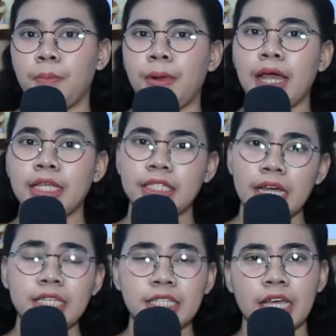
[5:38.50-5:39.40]

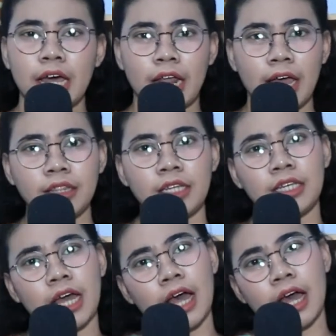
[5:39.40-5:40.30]
belajar sejarah
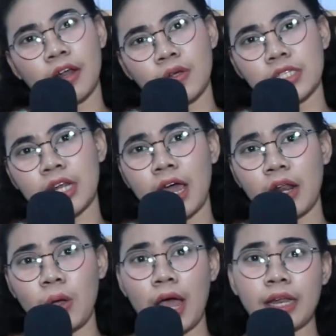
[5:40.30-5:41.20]
tidak harus
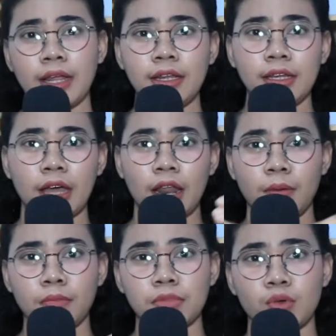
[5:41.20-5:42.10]
selalu ada di
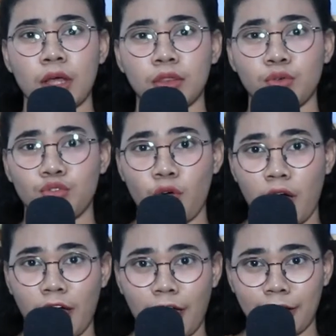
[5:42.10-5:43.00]
dalam suatu
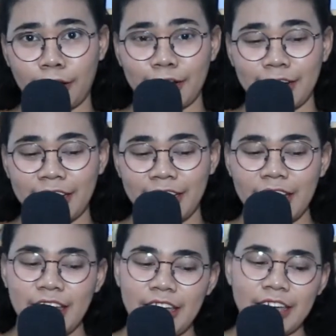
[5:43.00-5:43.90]
ruangan.
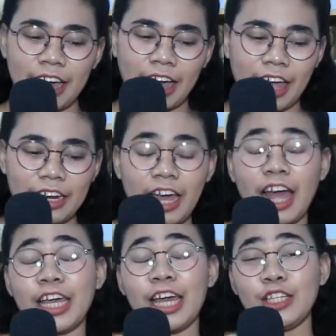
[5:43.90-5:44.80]
Ya kan?
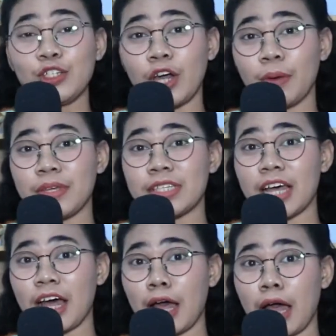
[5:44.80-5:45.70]
Kalian juga
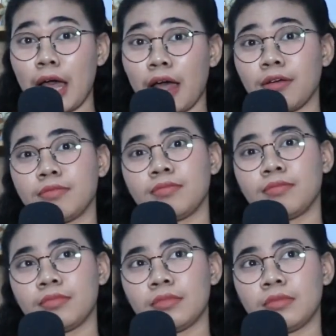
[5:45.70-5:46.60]
bisa
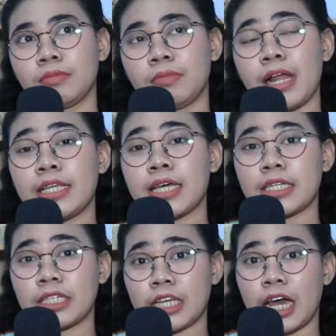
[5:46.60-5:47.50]
belajar
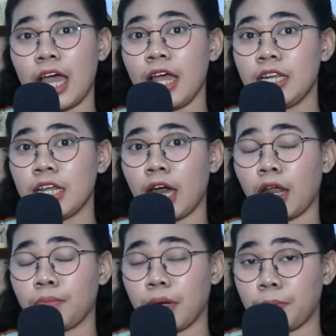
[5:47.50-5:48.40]
sejarah
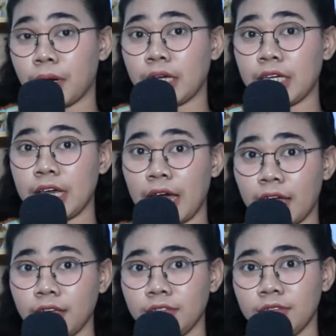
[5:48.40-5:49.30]
dengan
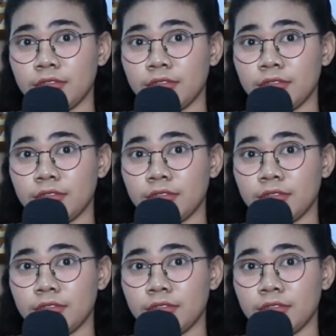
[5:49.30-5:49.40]
berpergian